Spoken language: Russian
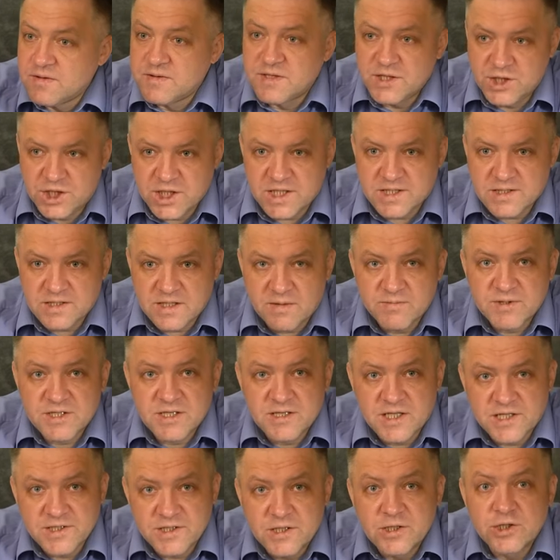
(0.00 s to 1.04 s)
сейчас там
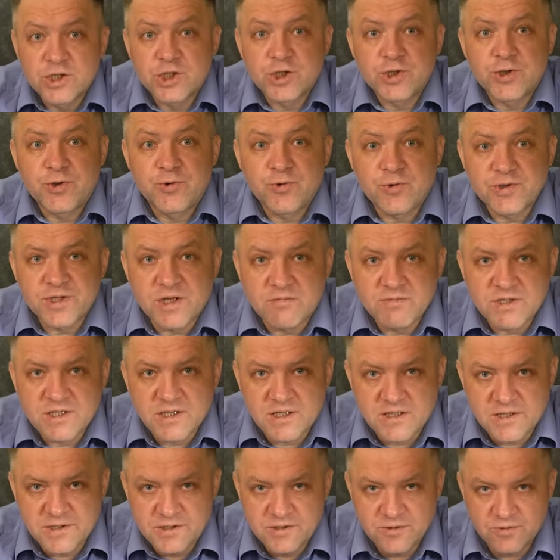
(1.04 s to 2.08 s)
склады. Что там
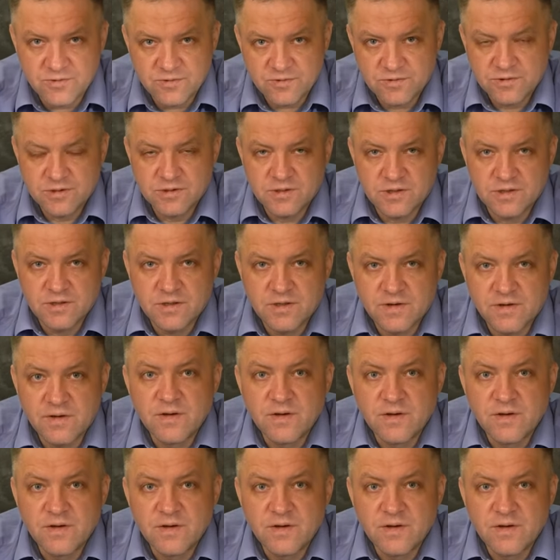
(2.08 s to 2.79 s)
складируется?